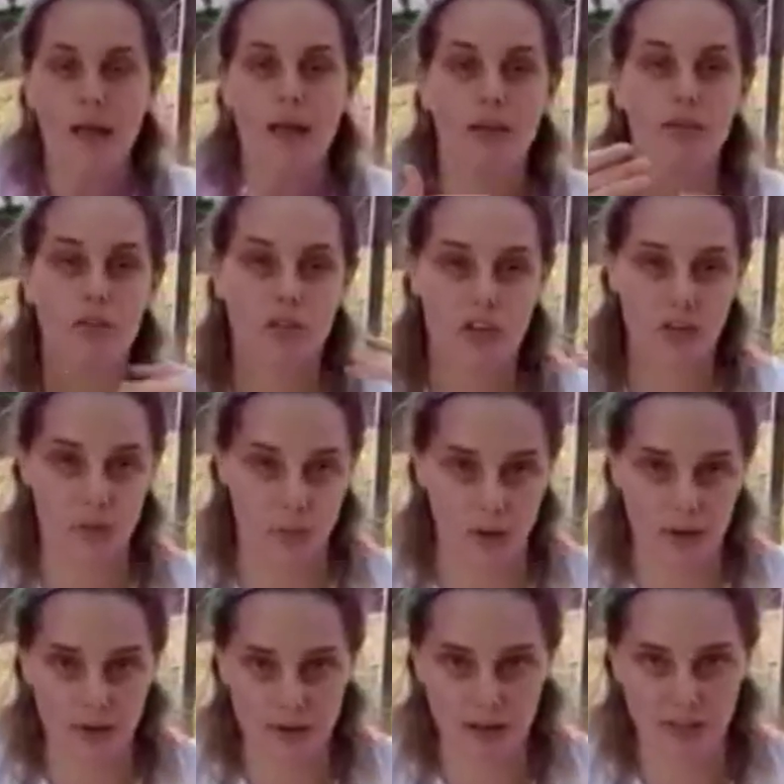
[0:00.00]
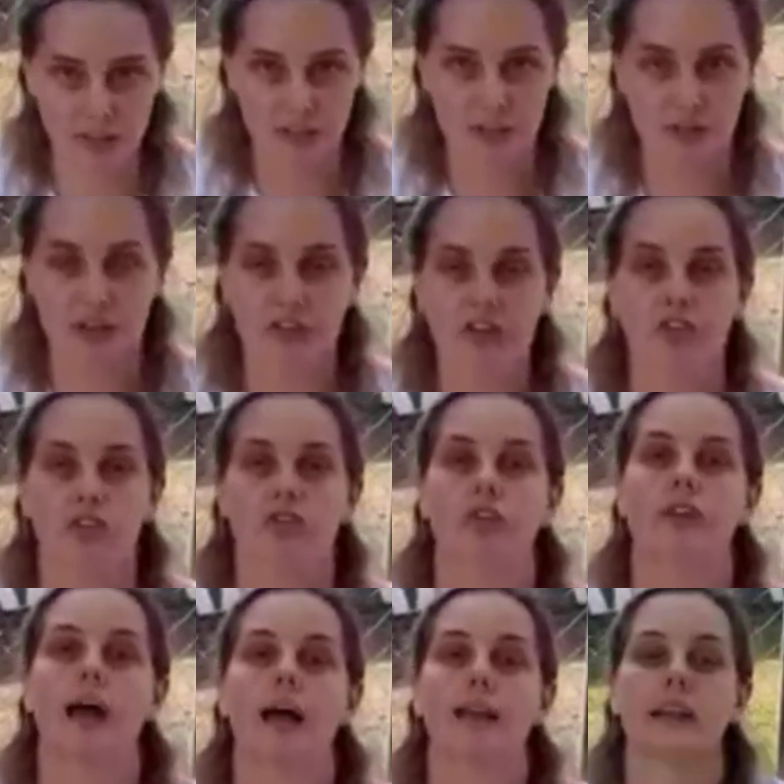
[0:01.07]
E vocês podem estar tá fazendo essa
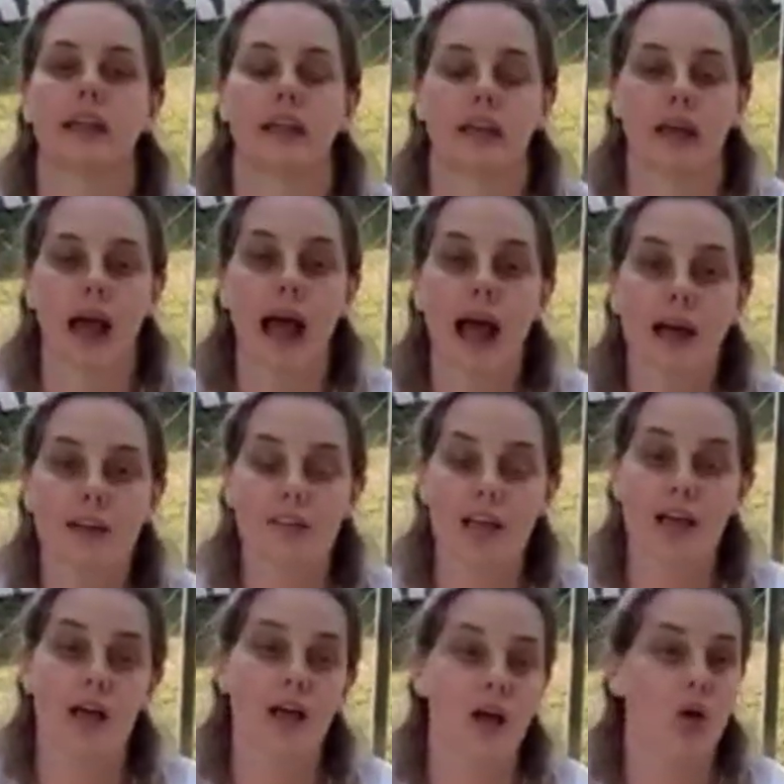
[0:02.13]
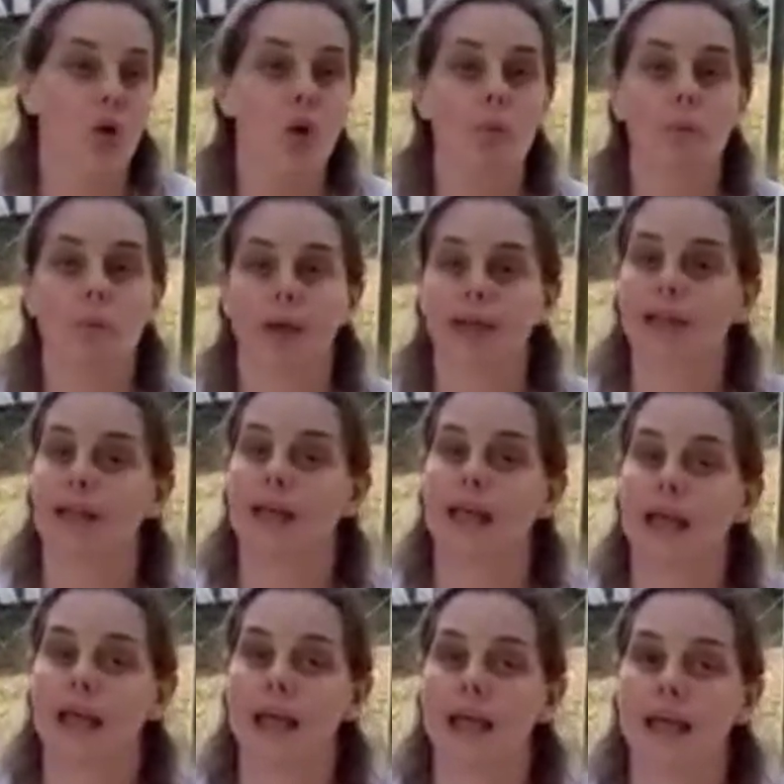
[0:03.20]
atividade em casa com
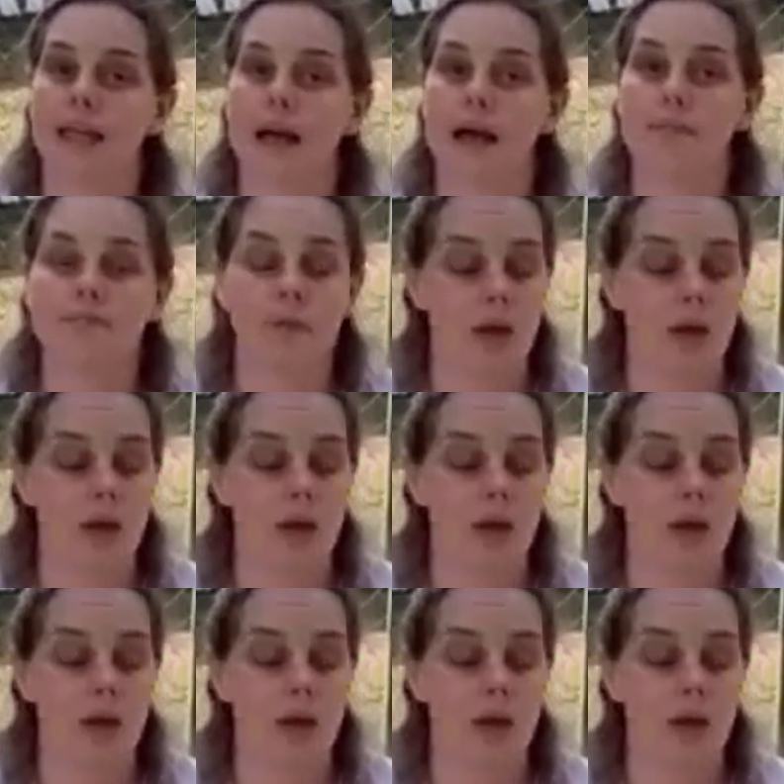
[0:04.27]
peneira,